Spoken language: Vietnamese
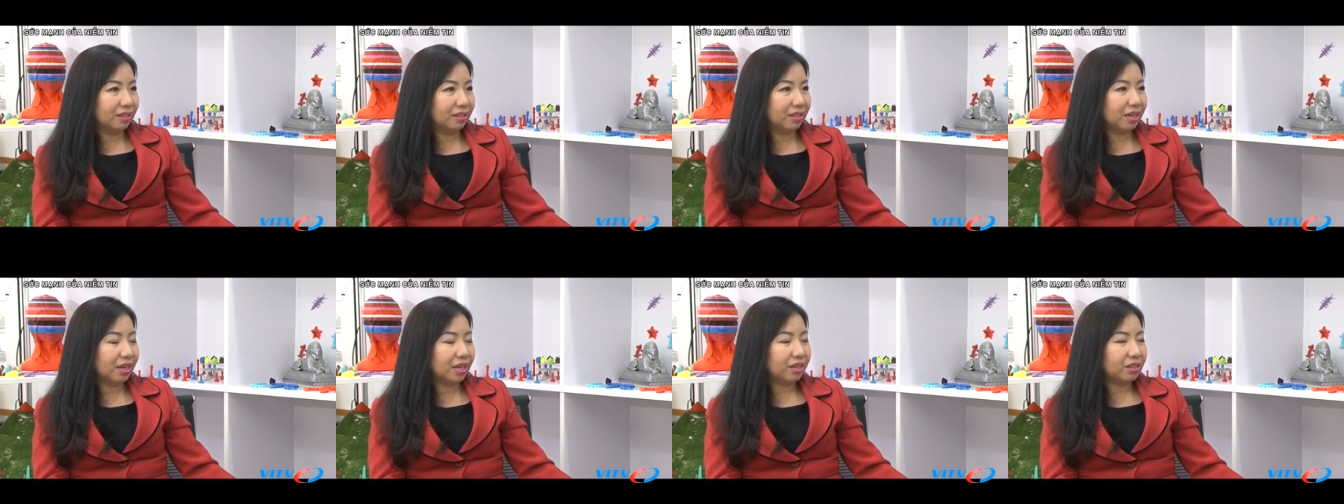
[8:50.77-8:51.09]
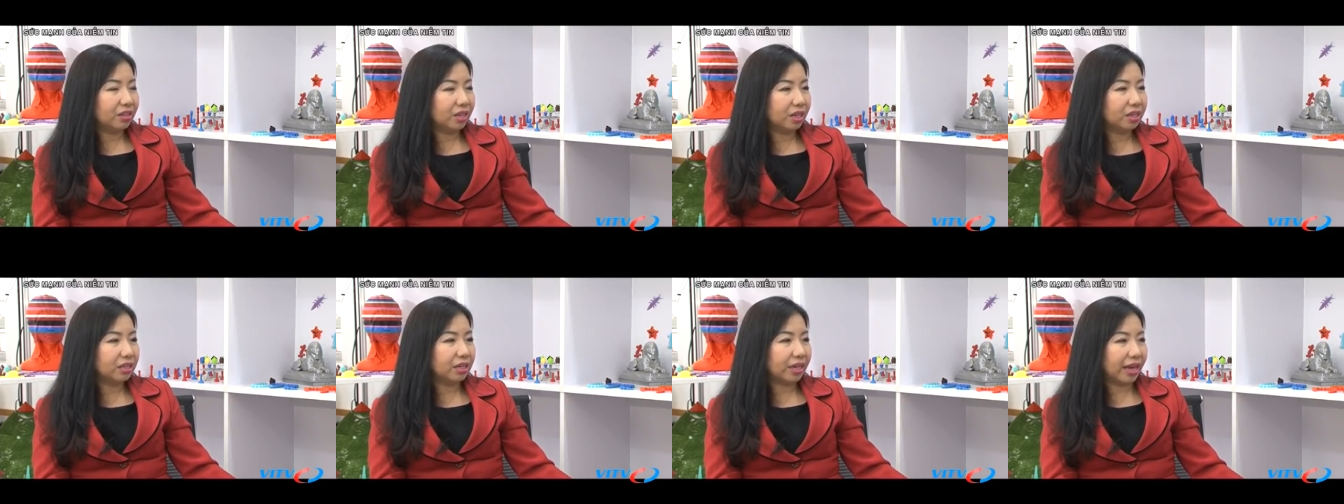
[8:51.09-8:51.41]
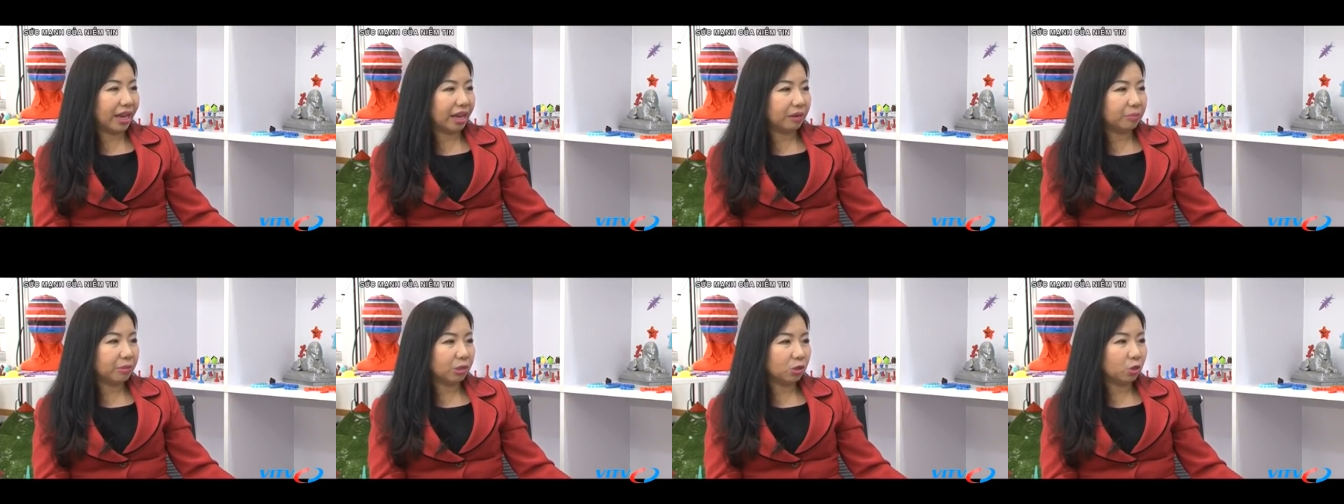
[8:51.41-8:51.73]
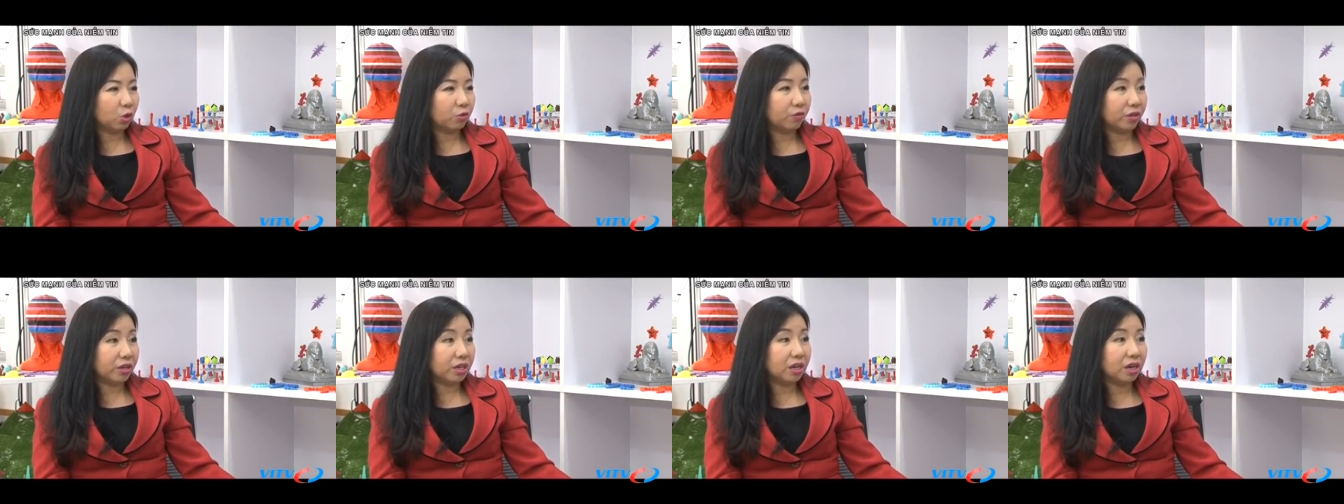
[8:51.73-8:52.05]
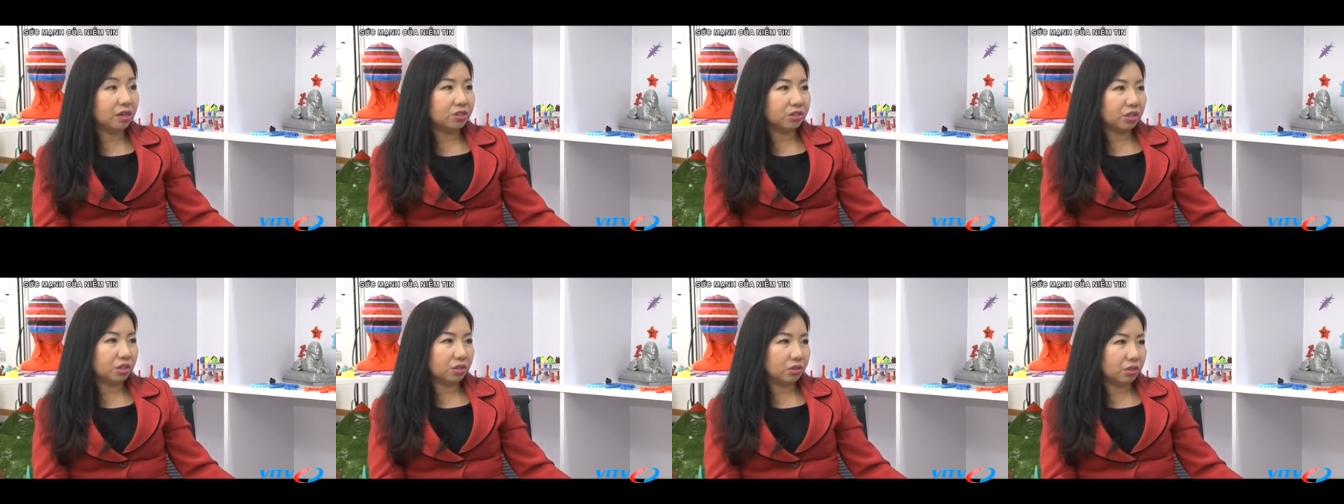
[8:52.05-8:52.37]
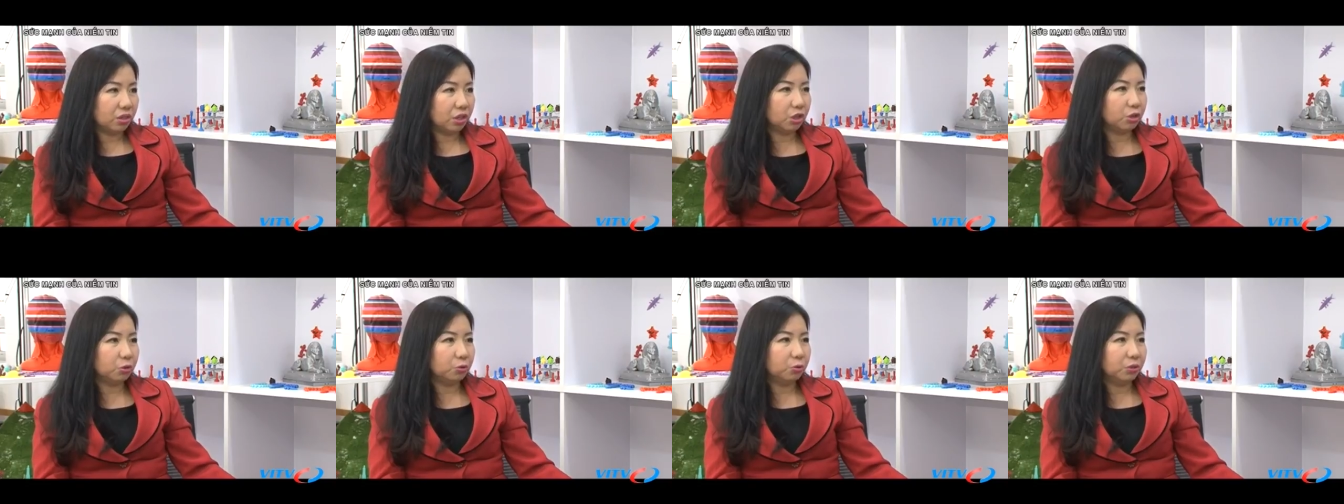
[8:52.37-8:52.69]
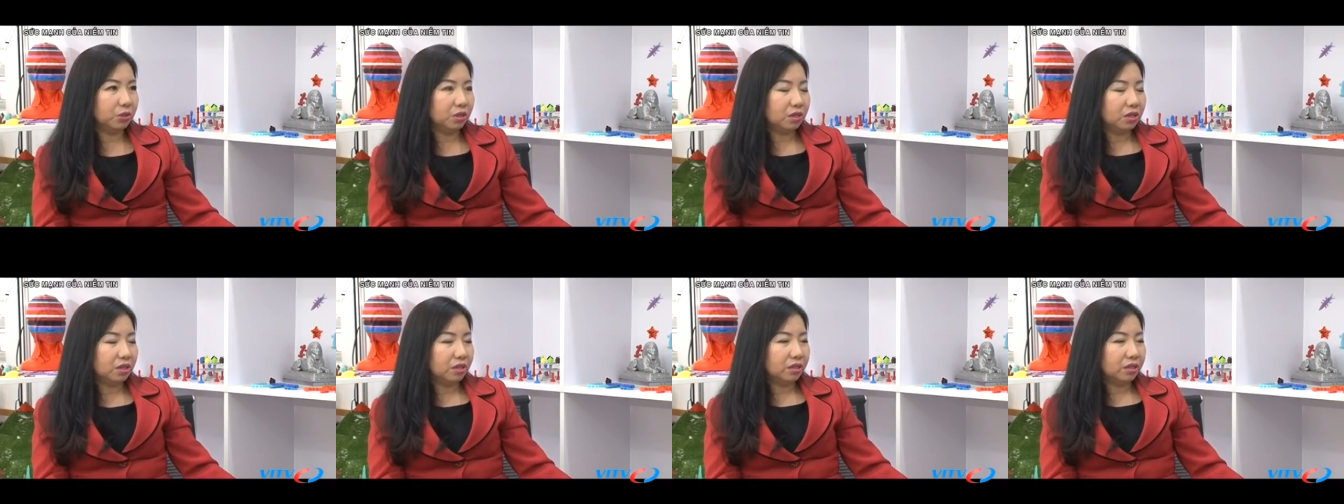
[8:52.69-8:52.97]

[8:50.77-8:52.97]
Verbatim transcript: tức là những cái dự án mà tôi phải nợ rất nhiều